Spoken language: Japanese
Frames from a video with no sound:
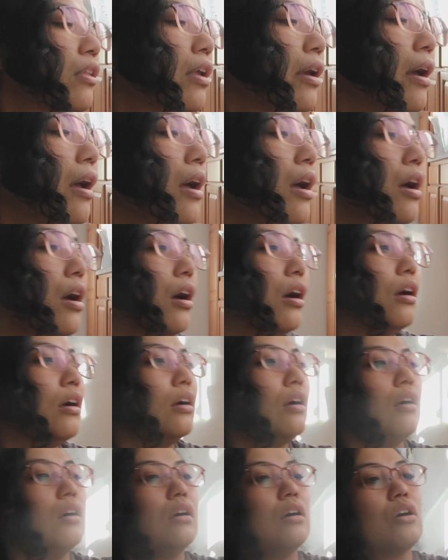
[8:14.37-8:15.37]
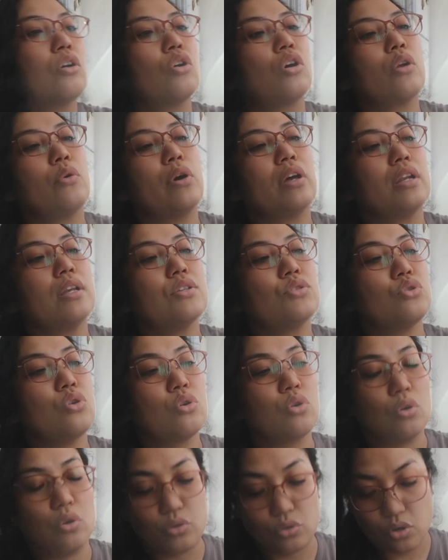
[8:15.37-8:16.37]
でこれは冷
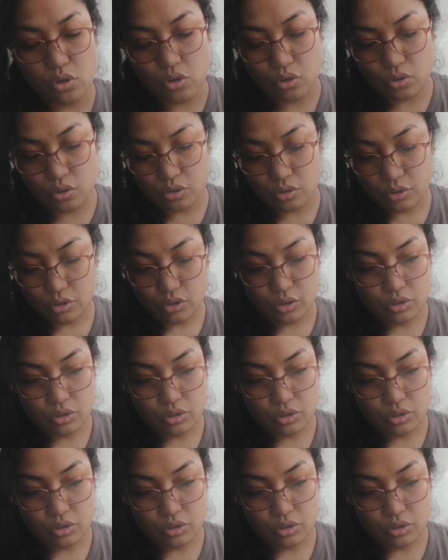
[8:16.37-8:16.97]
蔵庫の、